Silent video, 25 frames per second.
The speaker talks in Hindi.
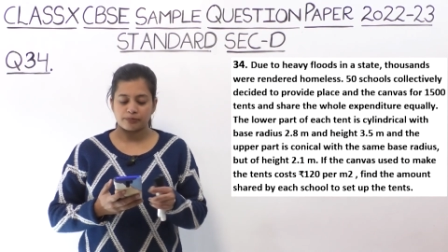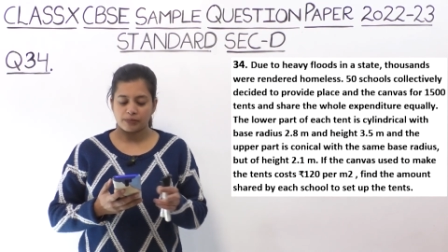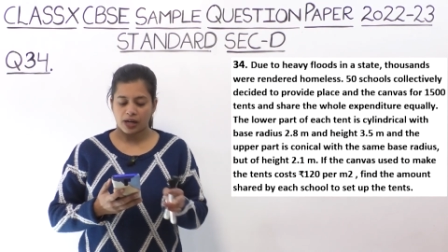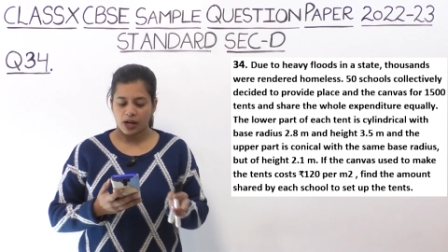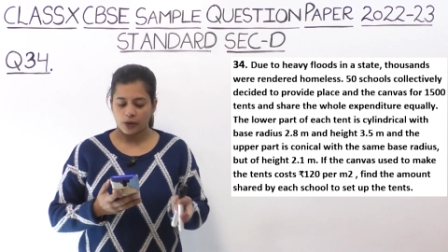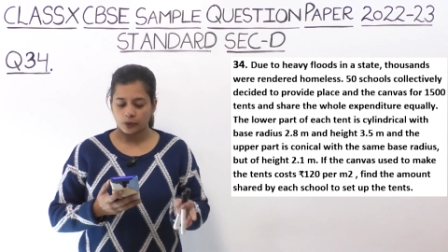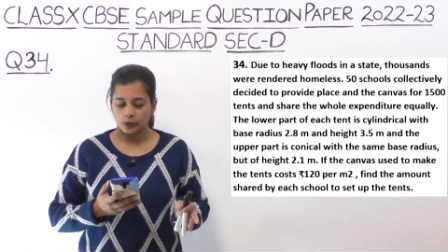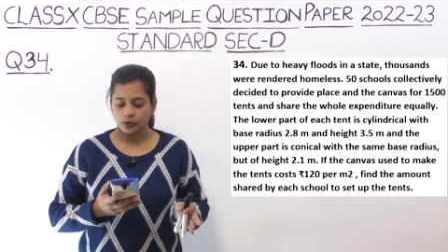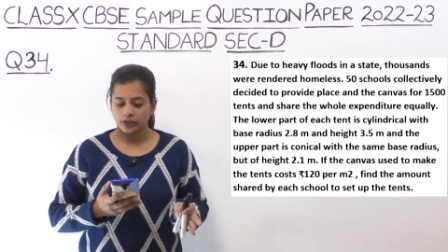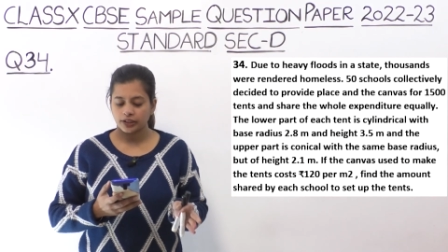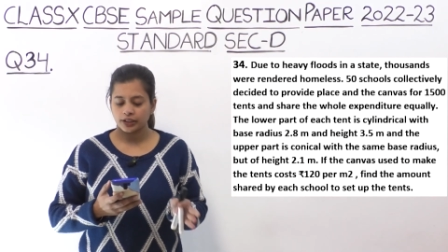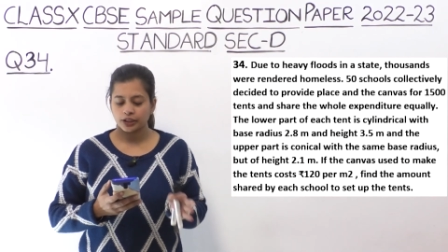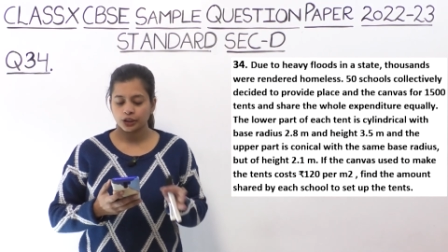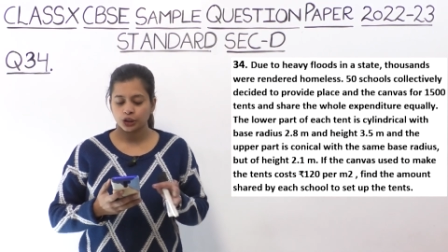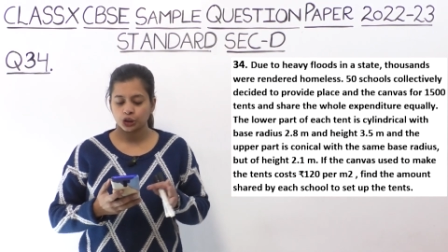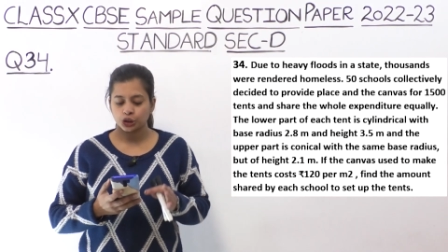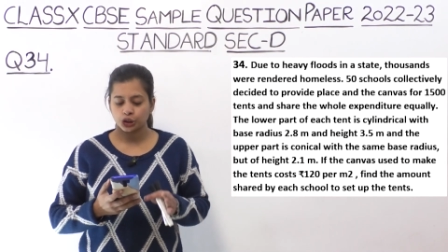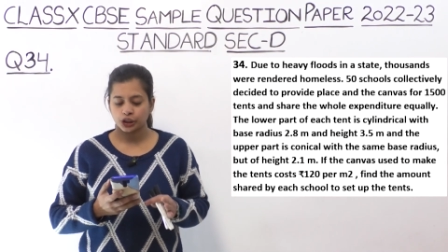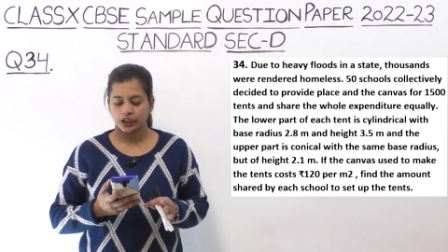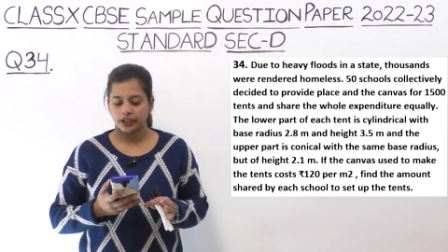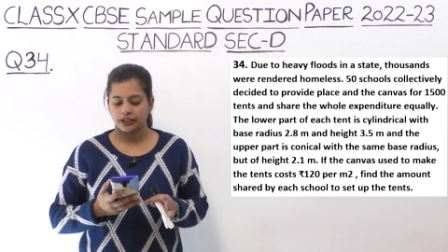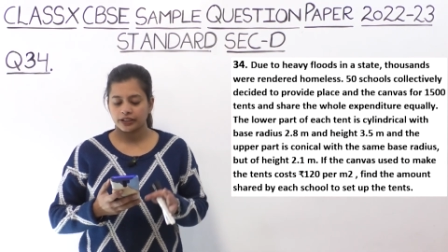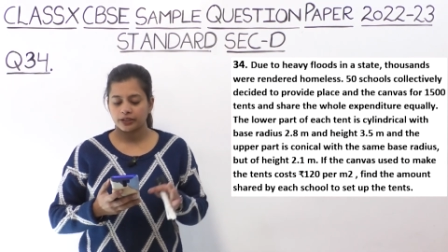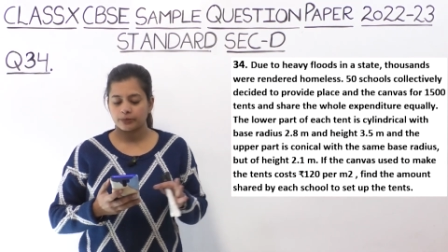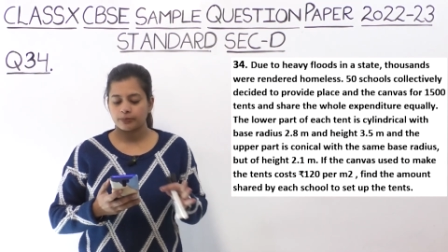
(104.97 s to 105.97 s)
अमाउंट
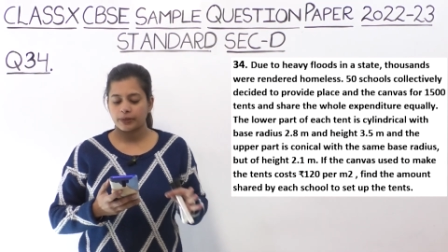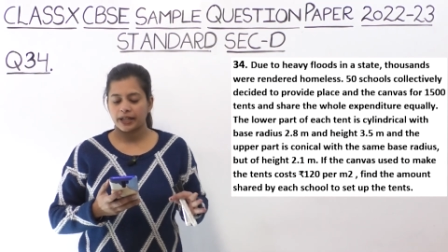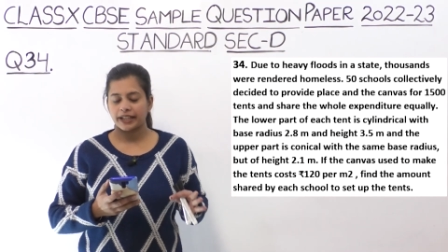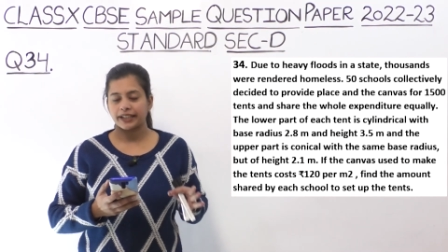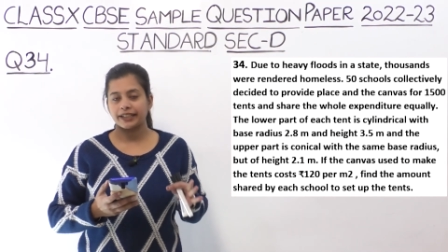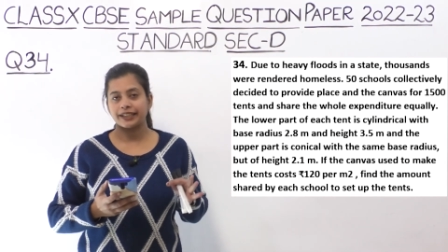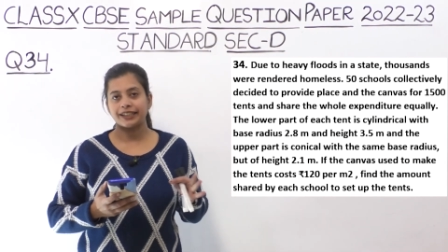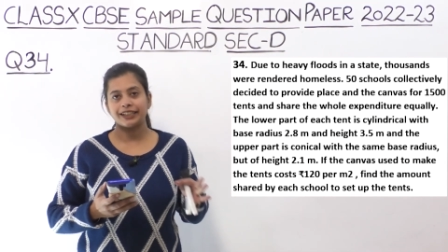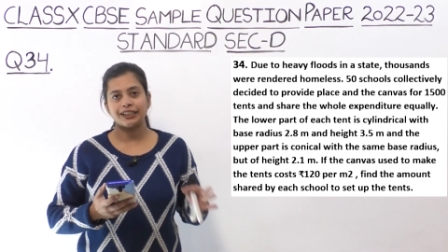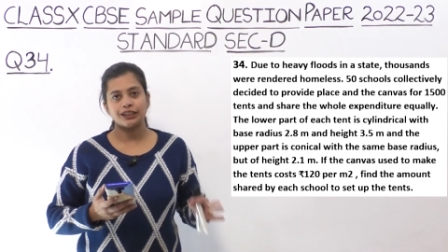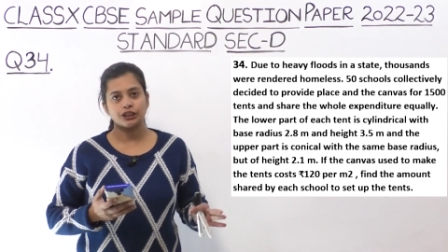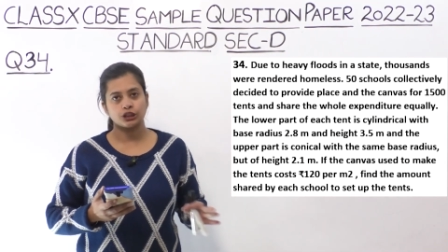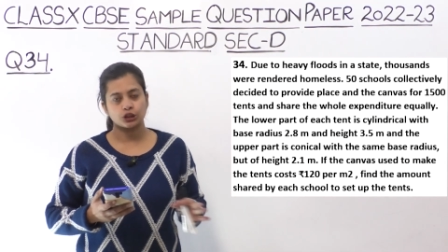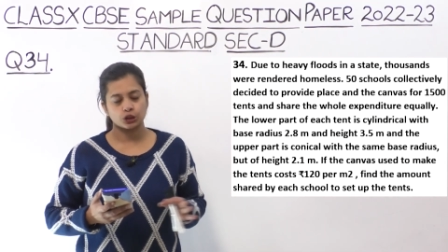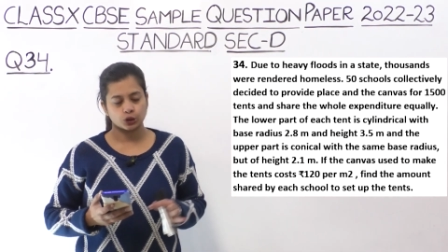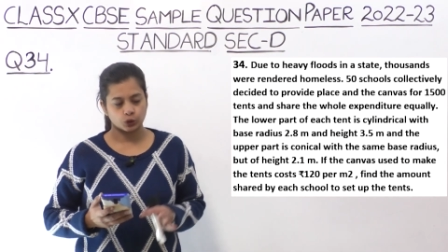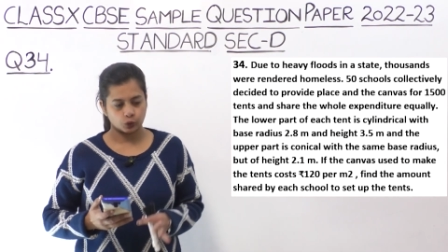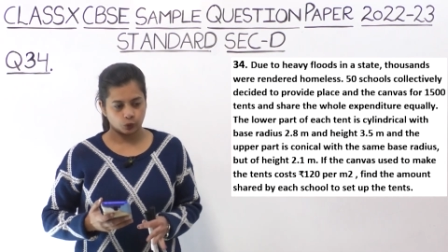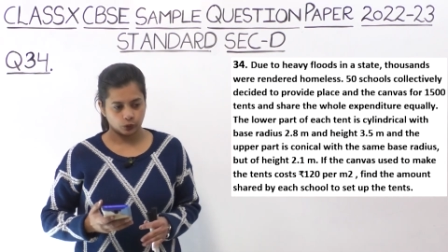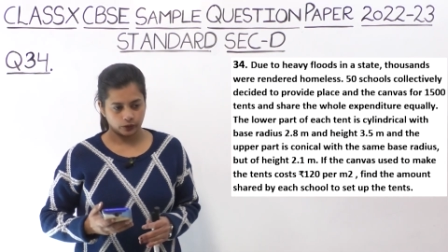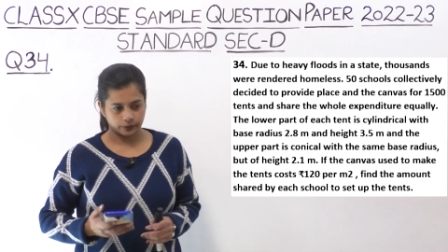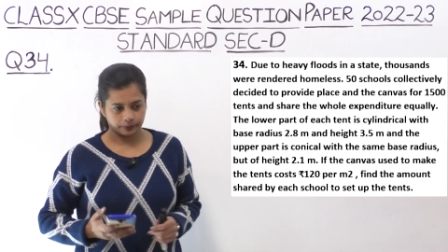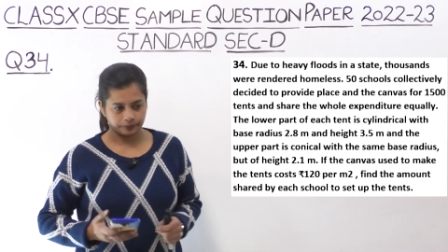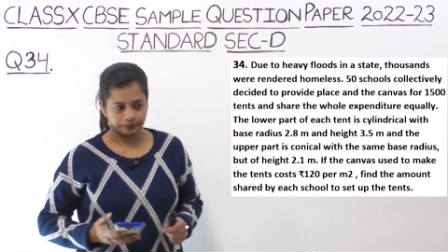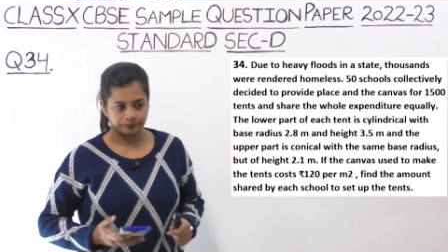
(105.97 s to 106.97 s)
शेयर्ड बाई ईट
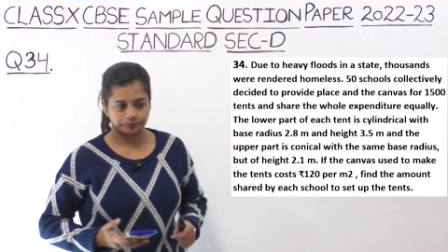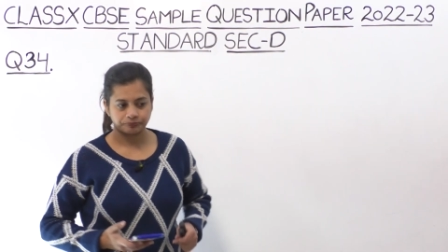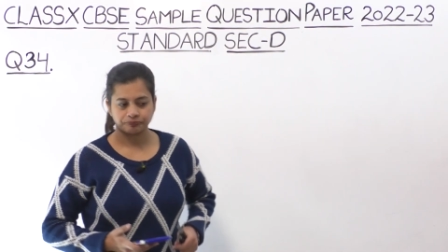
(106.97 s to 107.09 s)
स्कूल